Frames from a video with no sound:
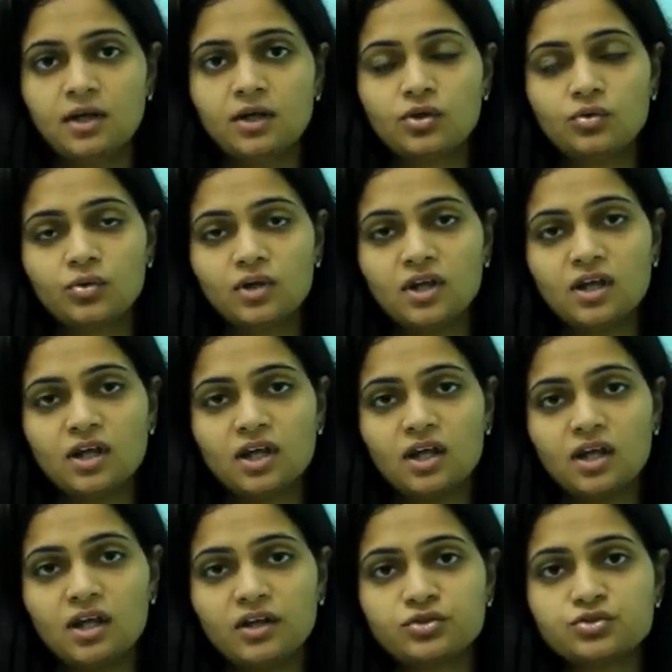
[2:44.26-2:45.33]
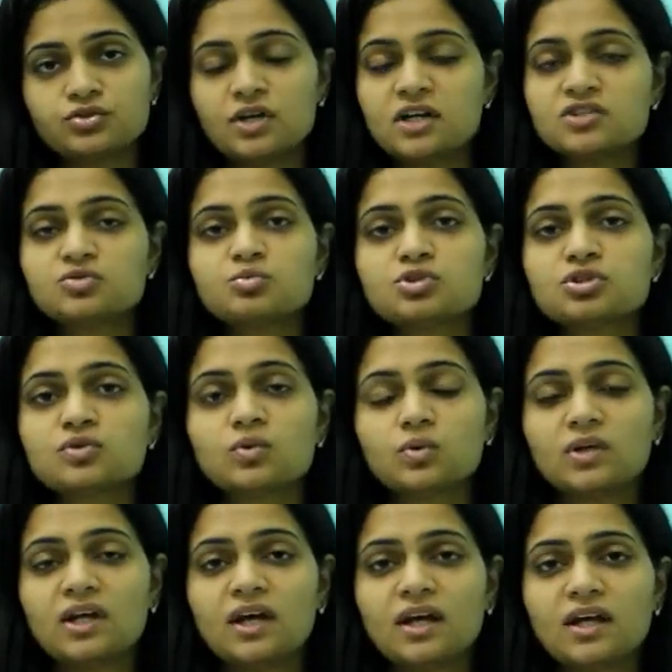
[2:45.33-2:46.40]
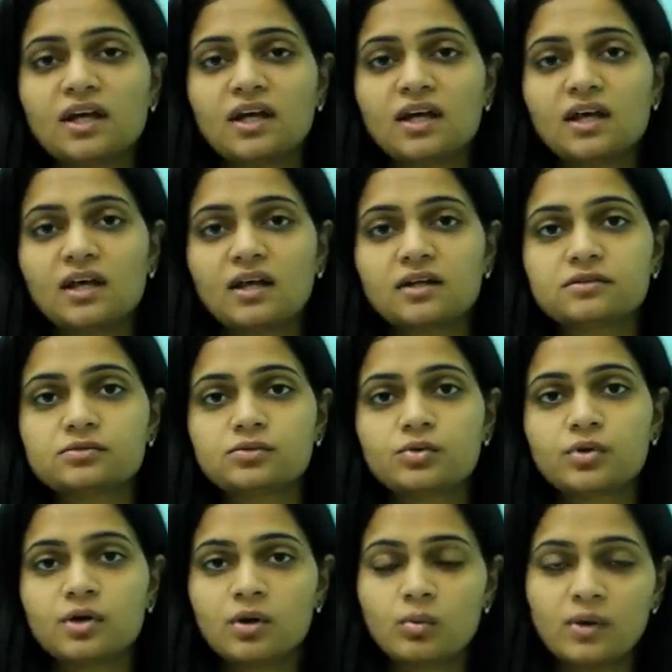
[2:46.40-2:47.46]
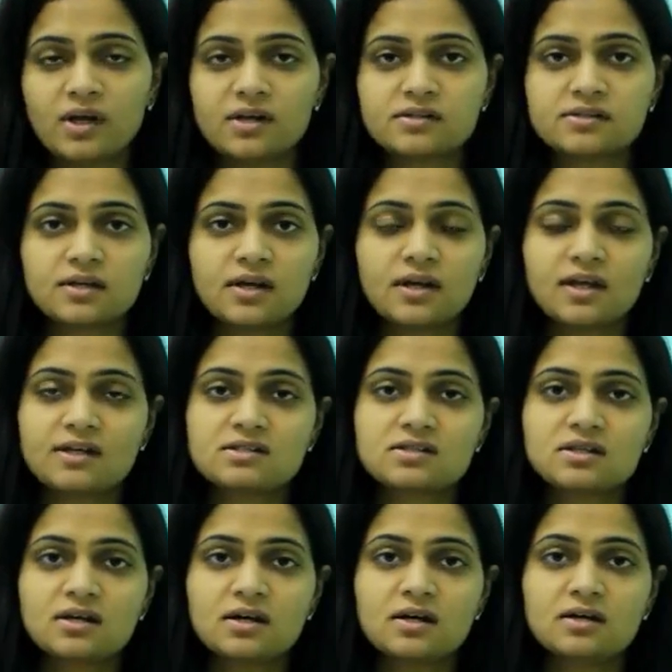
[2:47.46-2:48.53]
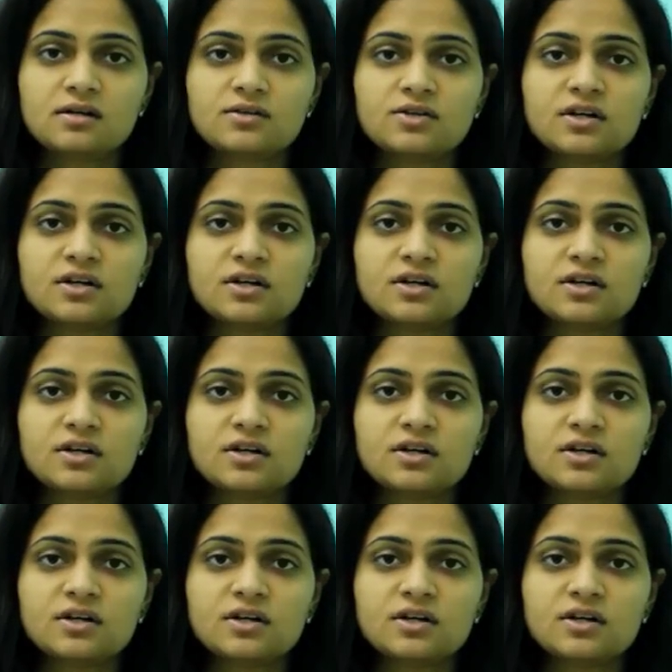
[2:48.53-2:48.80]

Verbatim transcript: क्योंकि ये जो ट्रांसमिशन होता है ये जो कोरोना वायरस है इसका